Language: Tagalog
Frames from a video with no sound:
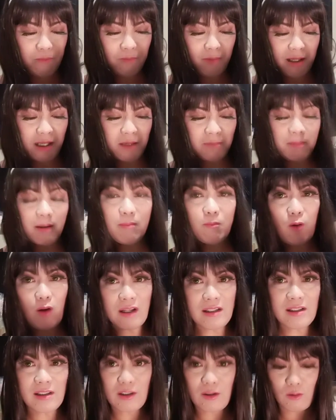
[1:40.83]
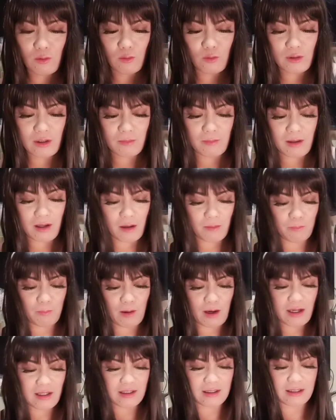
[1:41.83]
para pagbukas ko ng mga
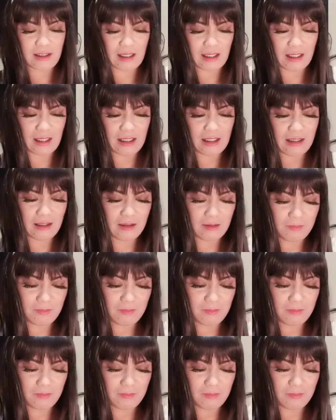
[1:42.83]
parcel,